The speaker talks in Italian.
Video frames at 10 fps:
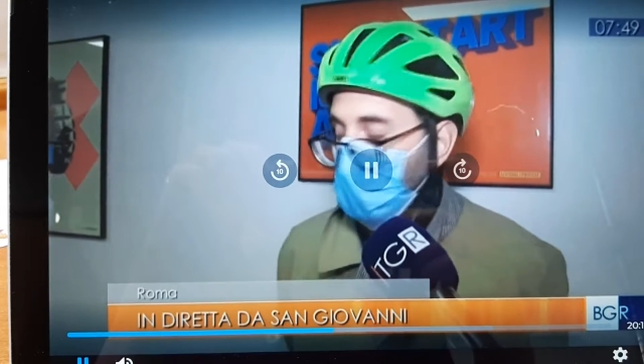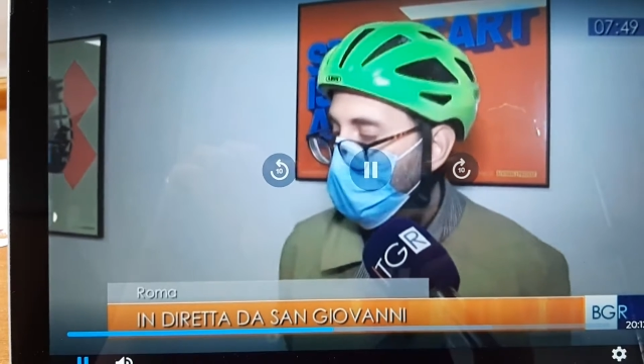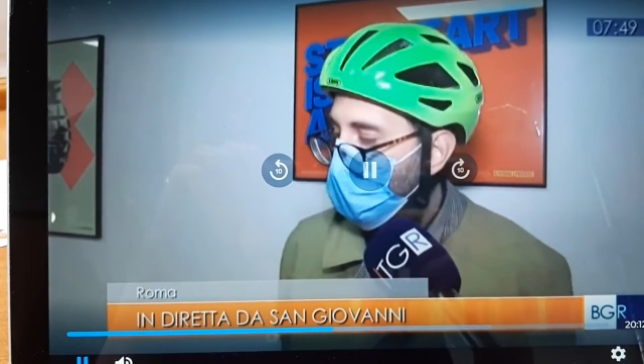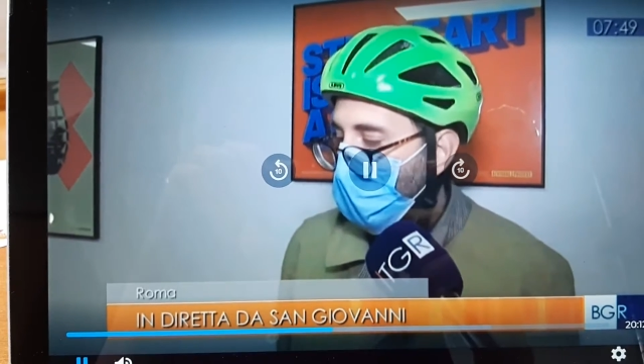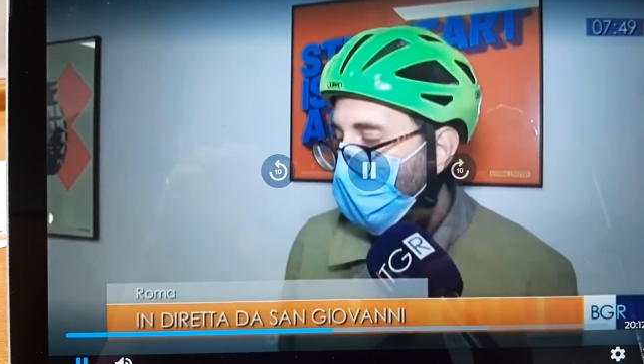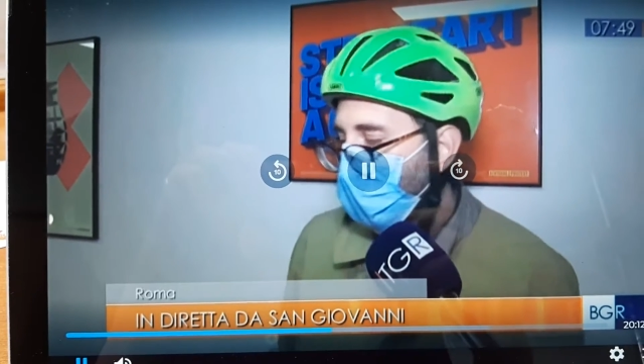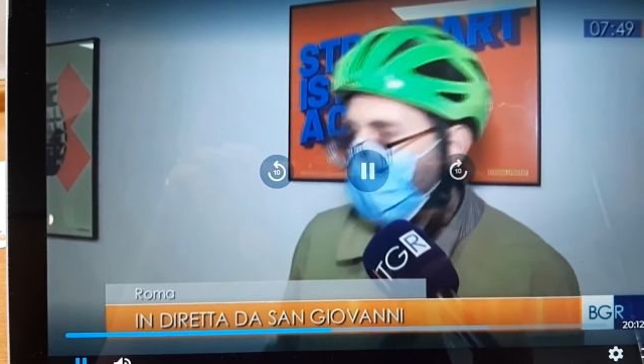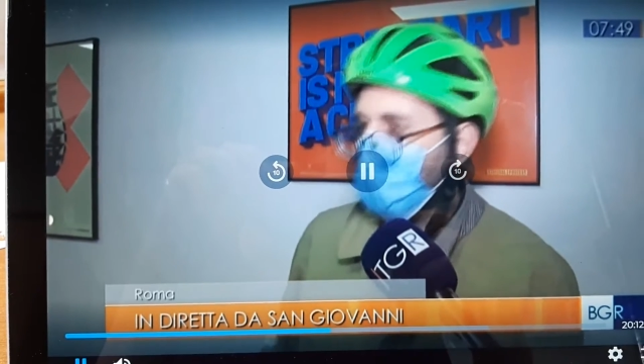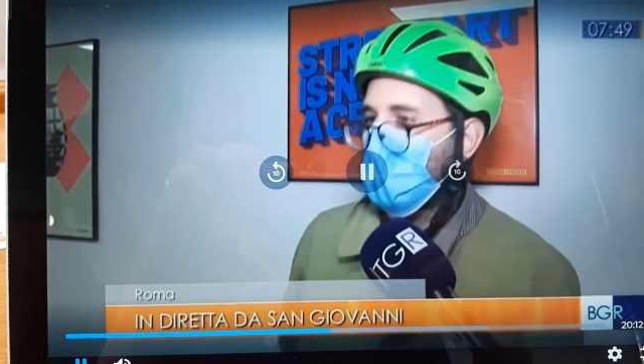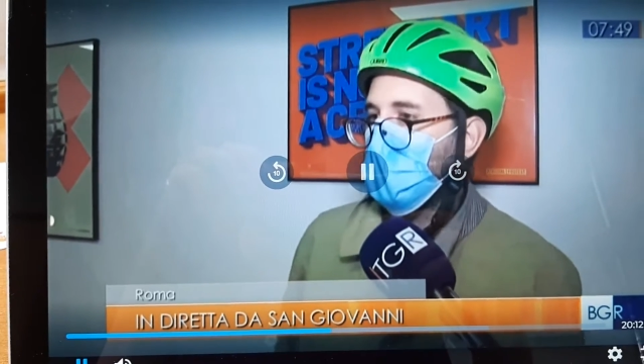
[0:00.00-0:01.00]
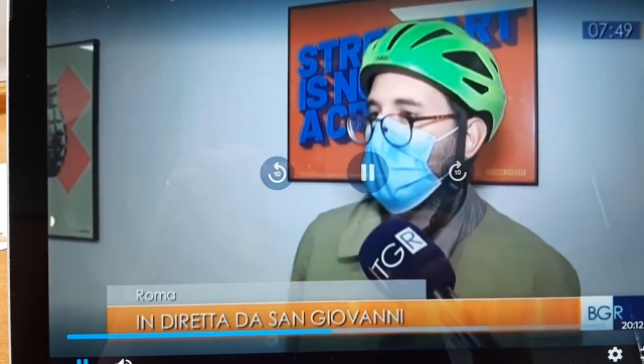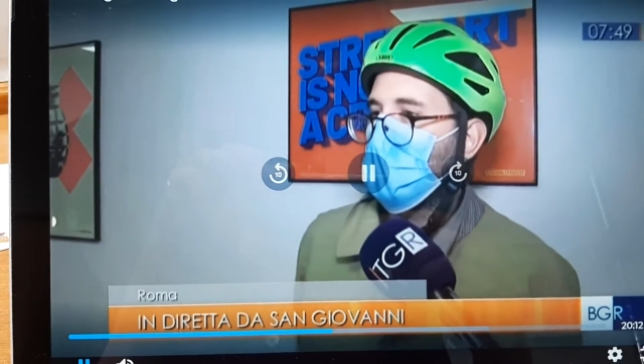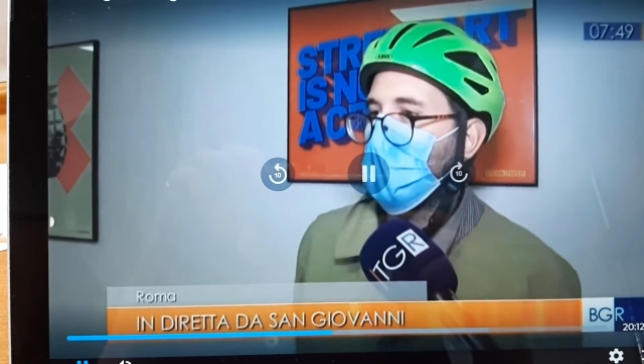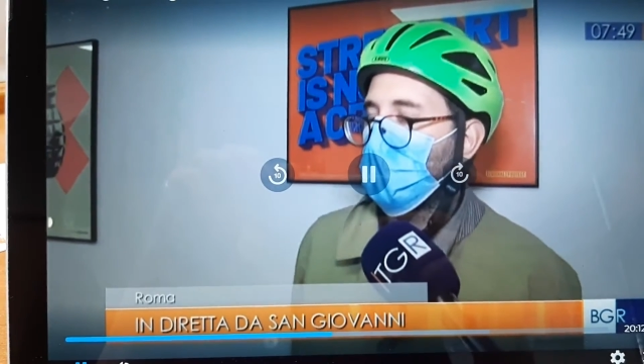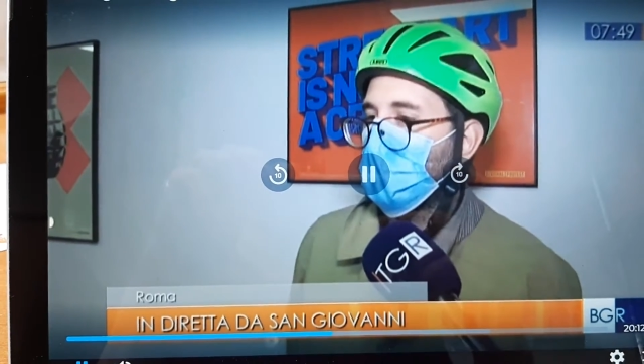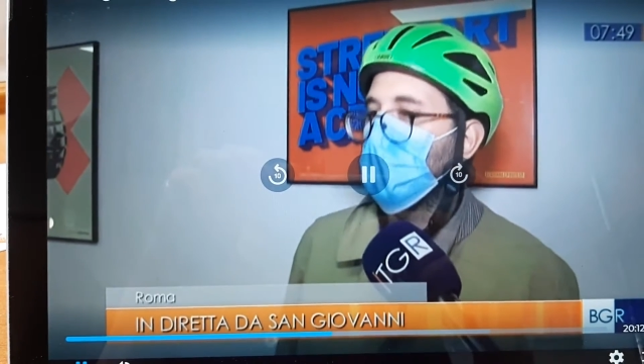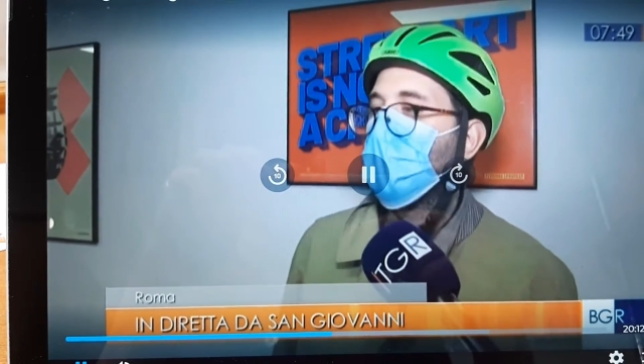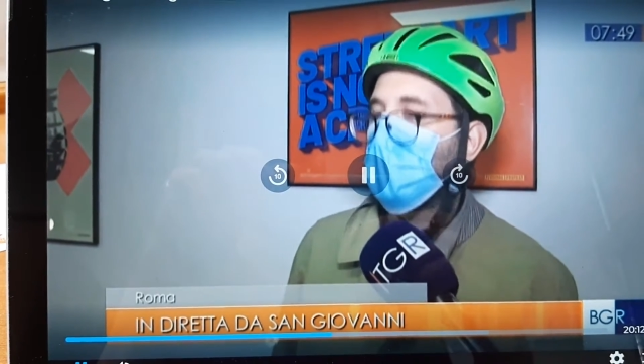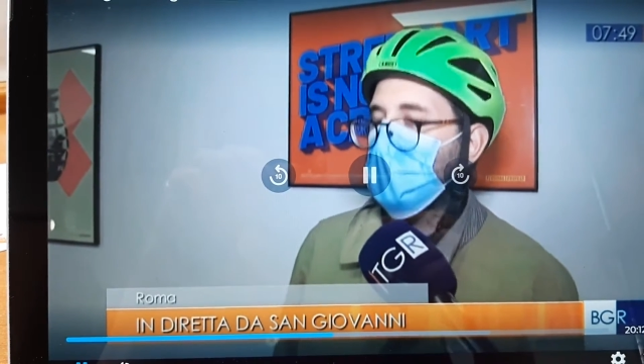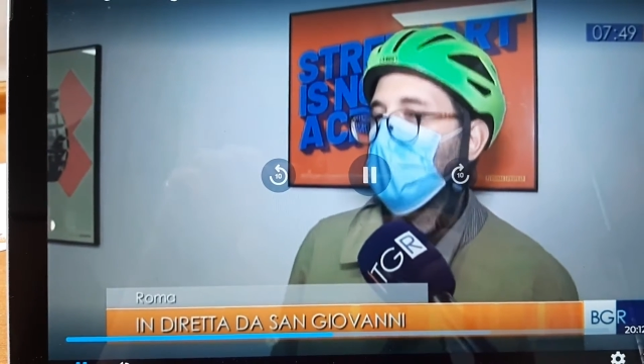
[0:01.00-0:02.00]
diciamo che rappresenta uno
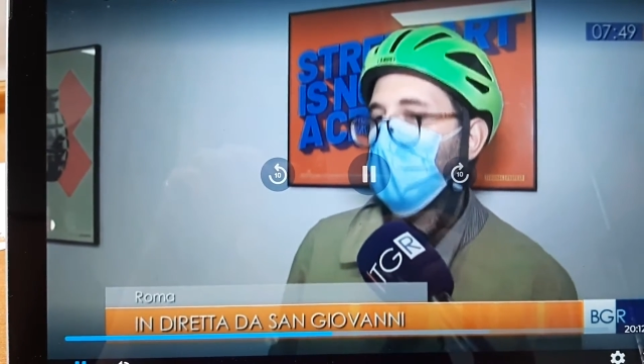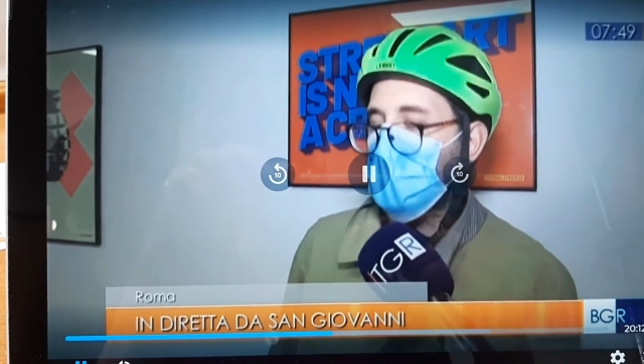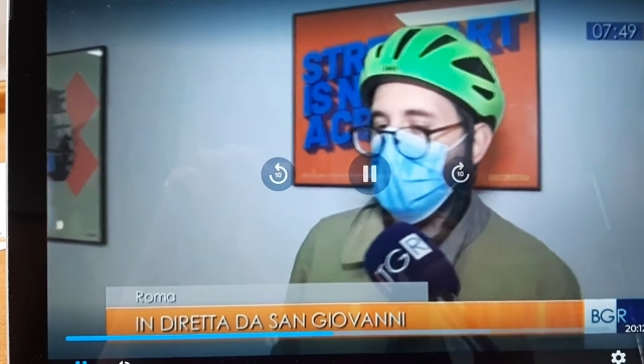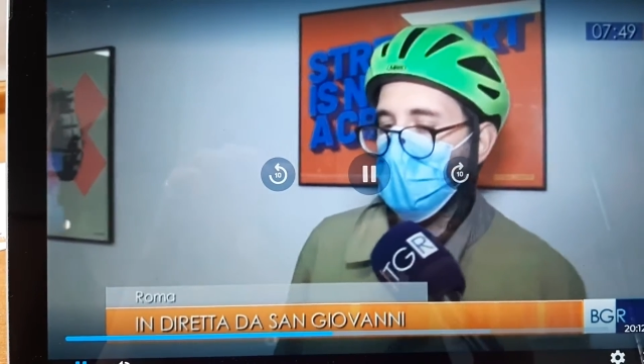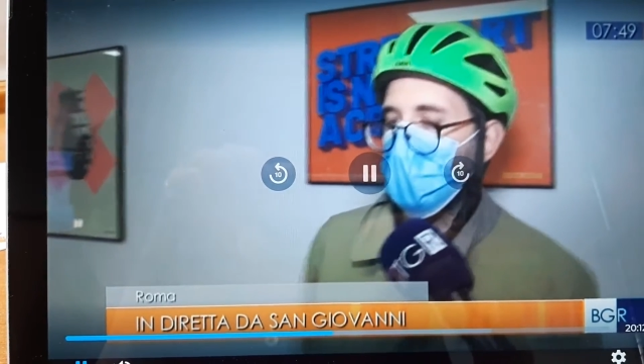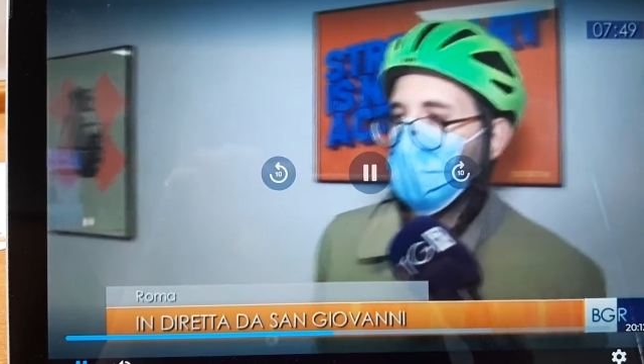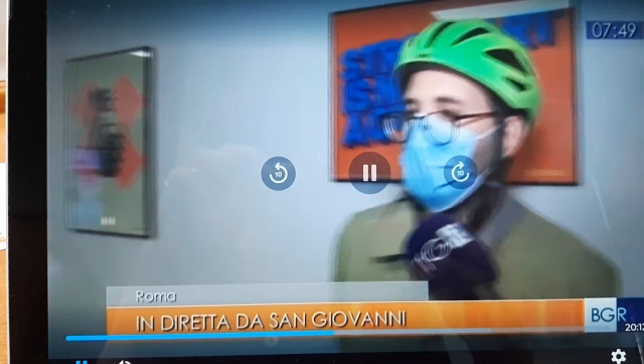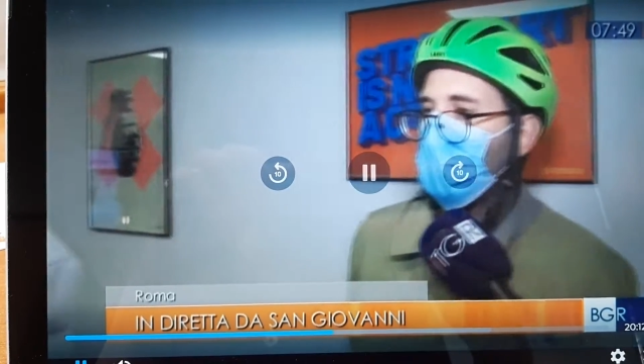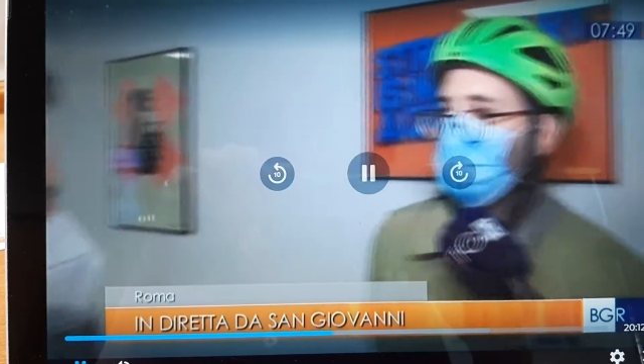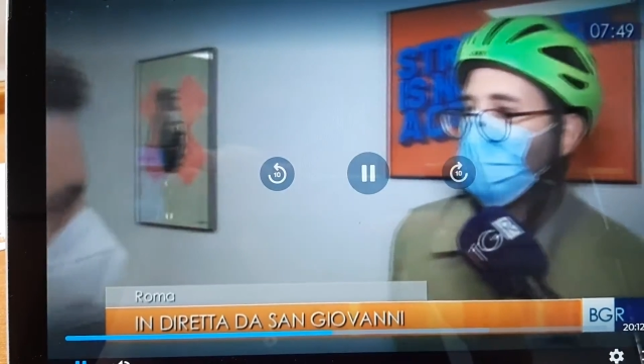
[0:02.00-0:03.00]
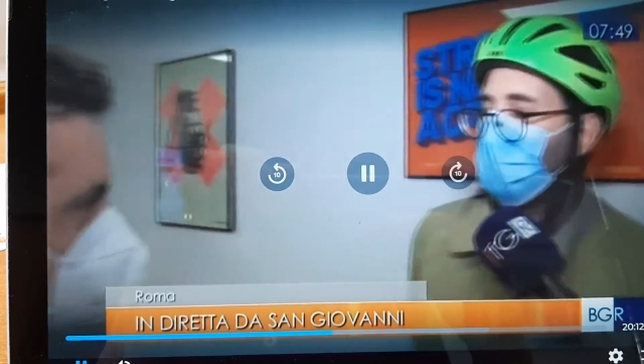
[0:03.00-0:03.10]
spazio fisico con